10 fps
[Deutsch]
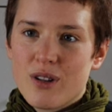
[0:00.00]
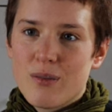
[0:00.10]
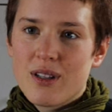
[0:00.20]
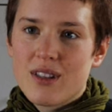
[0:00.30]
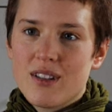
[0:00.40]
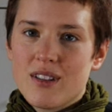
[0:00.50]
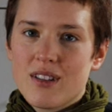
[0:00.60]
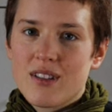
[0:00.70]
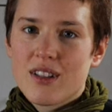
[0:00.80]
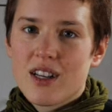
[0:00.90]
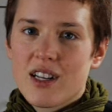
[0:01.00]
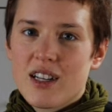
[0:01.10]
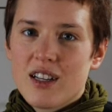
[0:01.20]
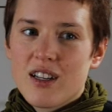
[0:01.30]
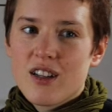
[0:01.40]
nämlich dieses
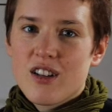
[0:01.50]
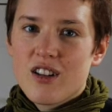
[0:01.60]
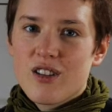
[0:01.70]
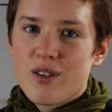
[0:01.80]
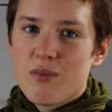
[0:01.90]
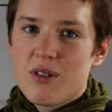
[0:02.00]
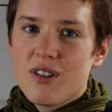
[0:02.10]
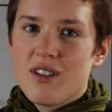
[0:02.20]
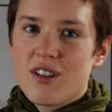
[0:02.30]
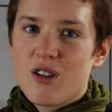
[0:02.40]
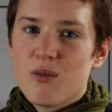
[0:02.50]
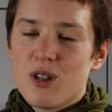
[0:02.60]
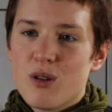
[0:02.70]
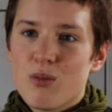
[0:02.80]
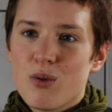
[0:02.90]
verbunden sein
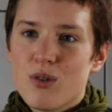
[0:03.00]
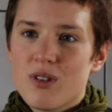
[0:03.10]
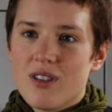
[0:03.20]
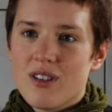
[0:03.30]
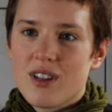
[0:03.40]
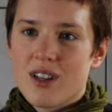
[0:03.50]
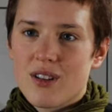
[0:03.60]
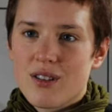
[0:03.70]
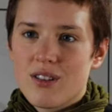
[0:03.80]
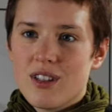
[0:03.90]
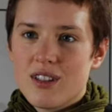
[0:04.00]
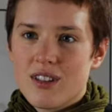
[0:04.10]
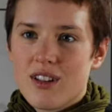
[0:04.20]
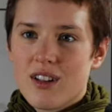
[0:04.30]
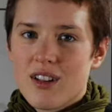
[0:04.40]
mit dem Boden, also den